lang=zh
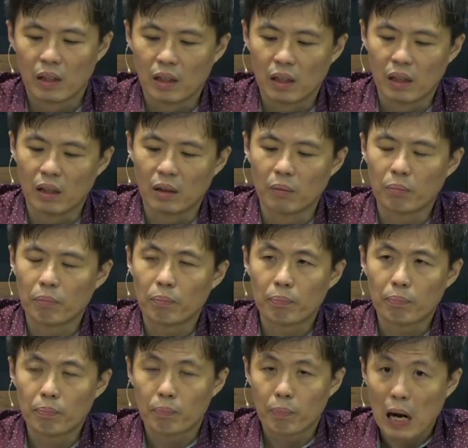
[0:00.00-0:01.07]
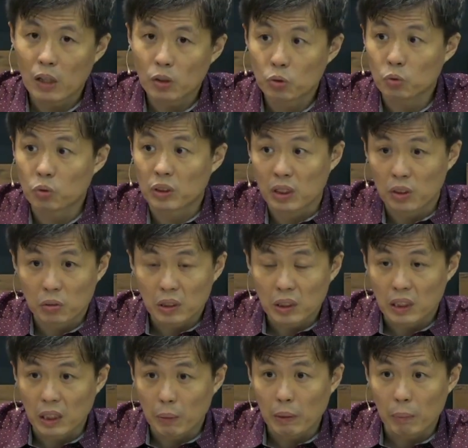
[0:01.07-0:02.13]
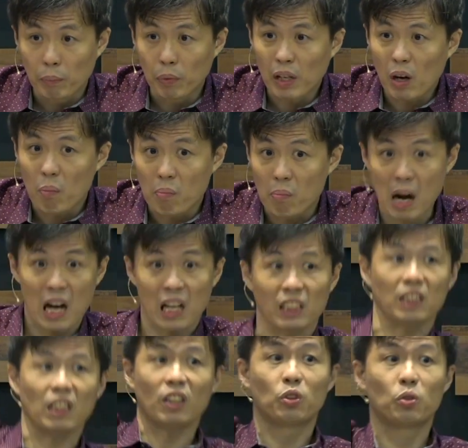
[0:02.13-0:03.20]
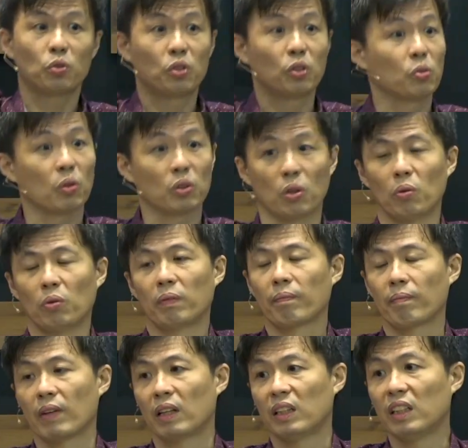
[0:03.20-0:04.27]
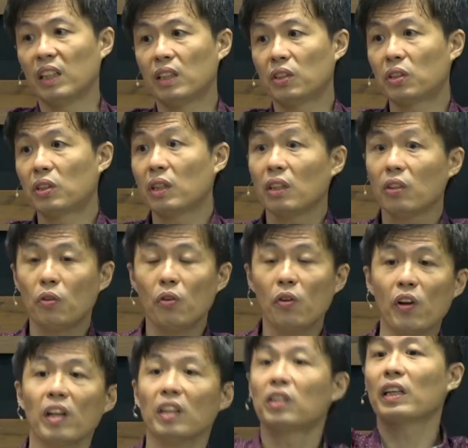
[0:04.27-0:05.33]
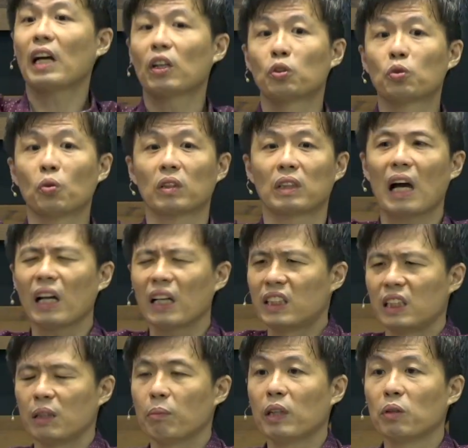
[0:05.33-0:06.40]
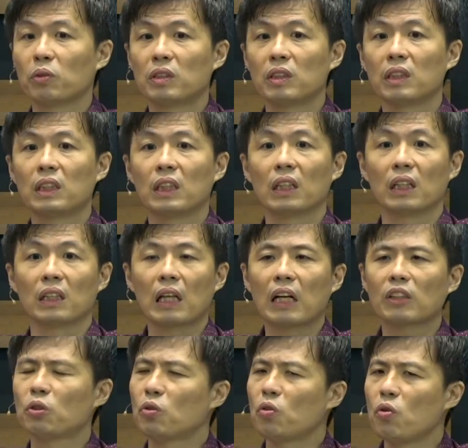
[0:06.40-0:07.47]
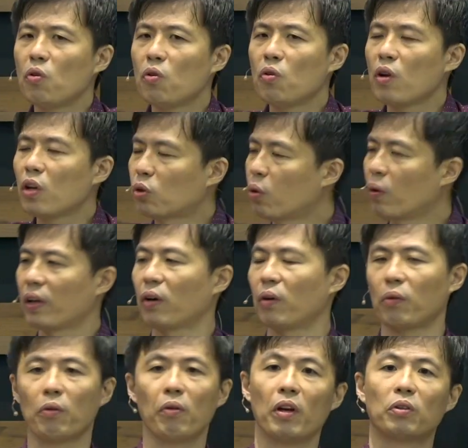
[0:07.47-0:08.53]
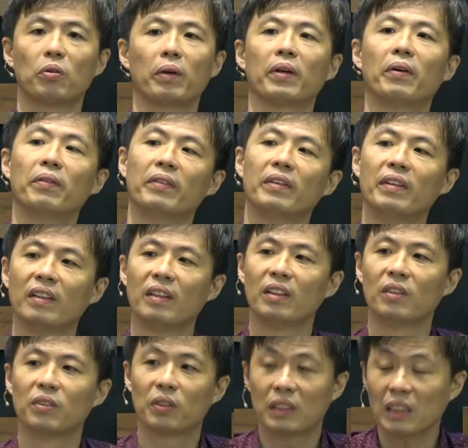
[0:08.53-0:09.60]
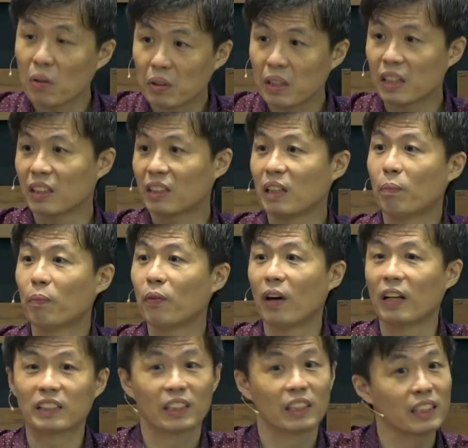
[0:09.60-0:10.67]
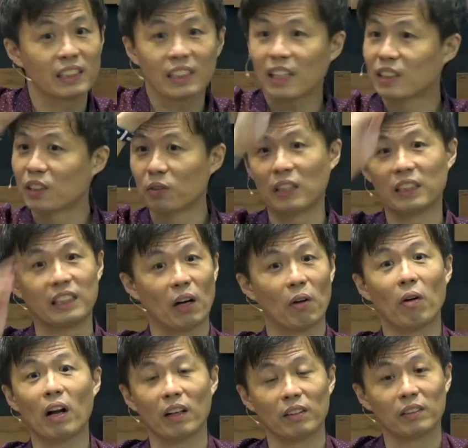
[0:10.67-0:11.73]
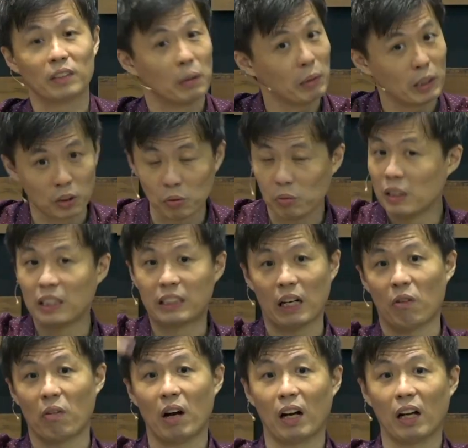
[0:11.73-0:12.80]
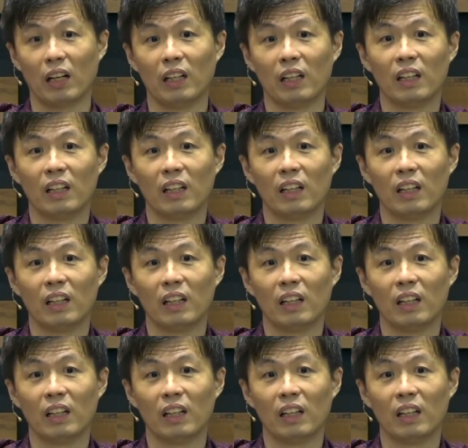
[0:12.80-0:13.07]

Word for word: 啊，帮助者就是姐妹，不要马上就去做头。你越这样做，他已经没有自信了，他就越退后，越退后。所以到一个地步啊，整个家只有你讲话了，姐妹只有你讲话了，